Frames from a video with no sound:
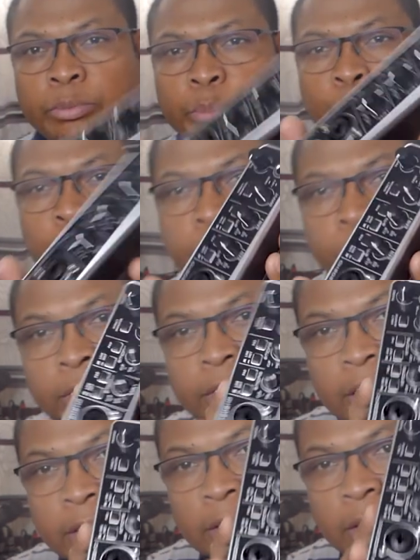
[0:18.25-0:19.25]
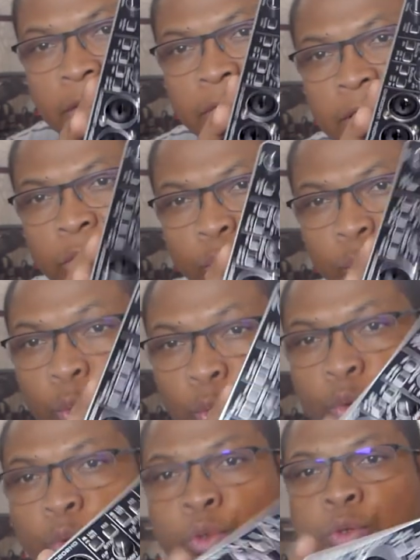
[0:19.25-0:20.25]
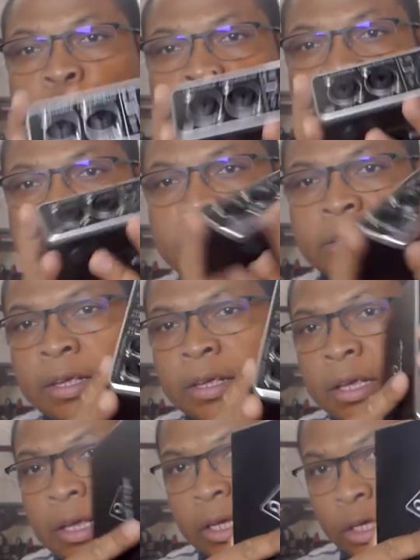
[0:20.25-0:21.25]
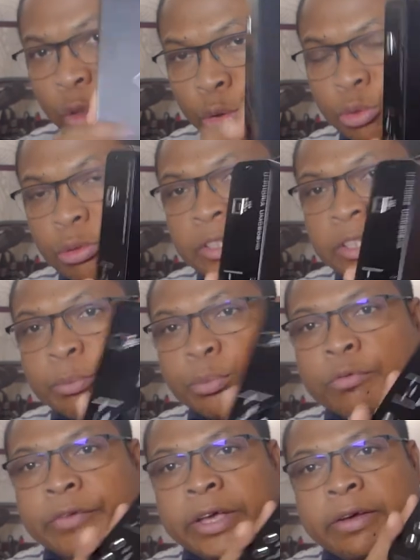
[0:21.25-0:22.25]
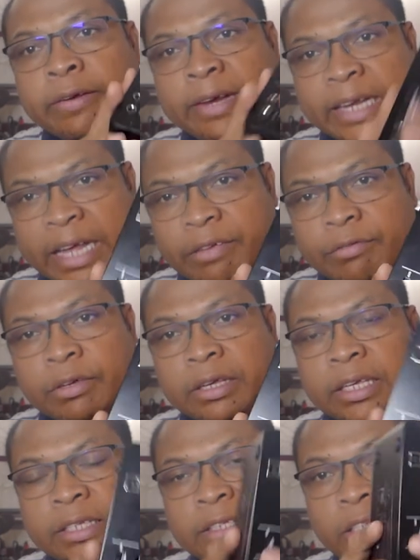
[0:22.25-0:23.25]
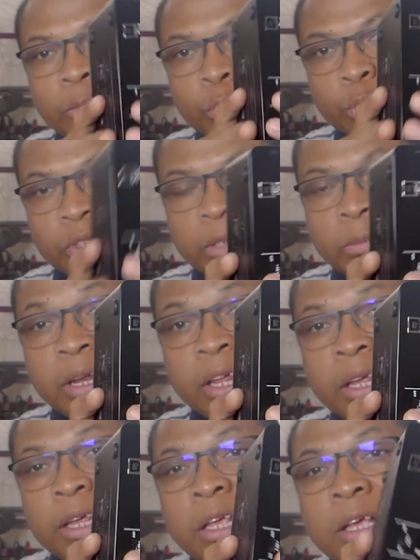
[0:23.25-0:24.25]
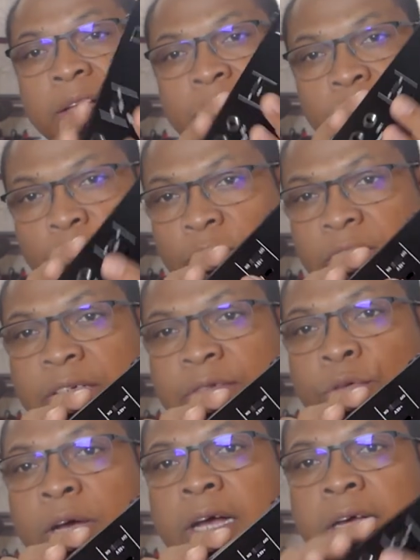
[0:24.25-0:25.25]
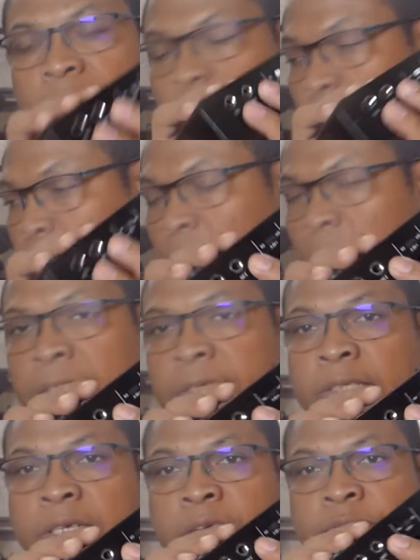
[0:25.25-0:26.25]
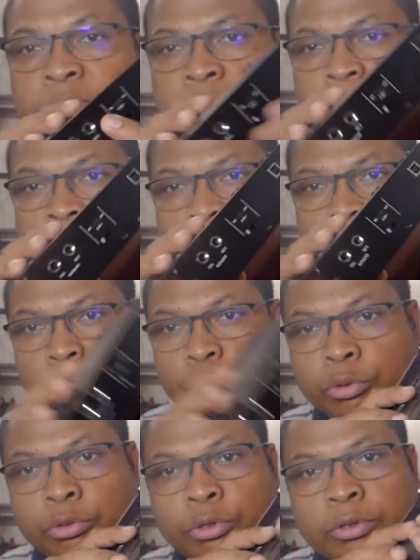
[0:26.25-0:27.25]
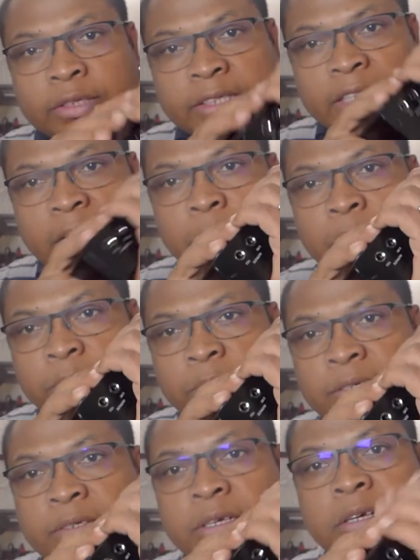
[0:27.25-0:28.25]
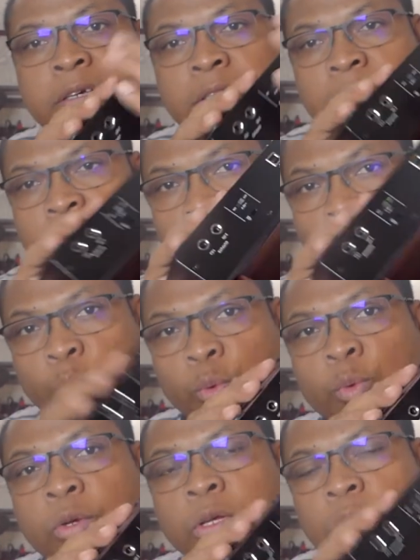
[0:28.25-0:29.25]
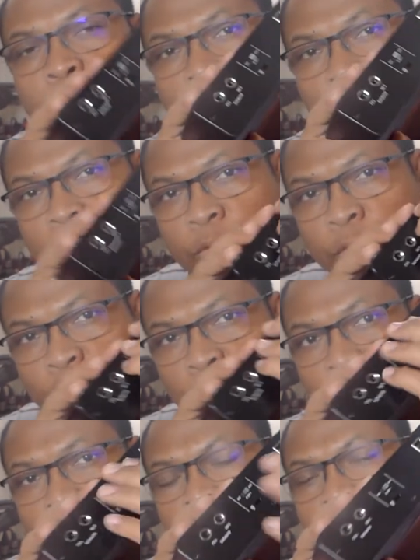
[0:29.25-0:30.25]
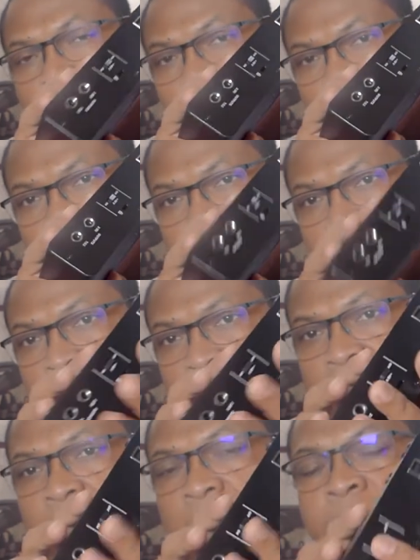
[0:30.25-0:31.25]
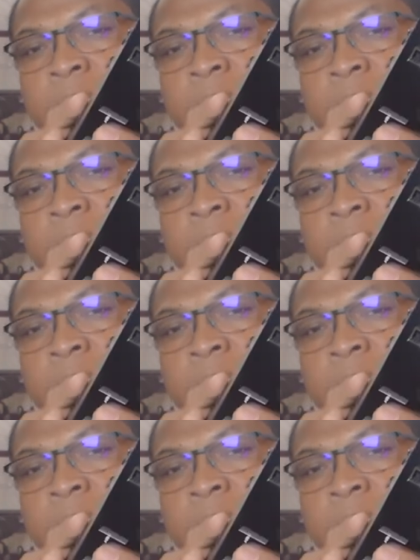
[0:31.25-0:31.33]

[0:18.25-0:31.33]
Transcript: Peu importe l'interface audio que vous allez utiliser pour faire un live, est-il possible sans avoir utilisé une table mixeur ou votre caméra,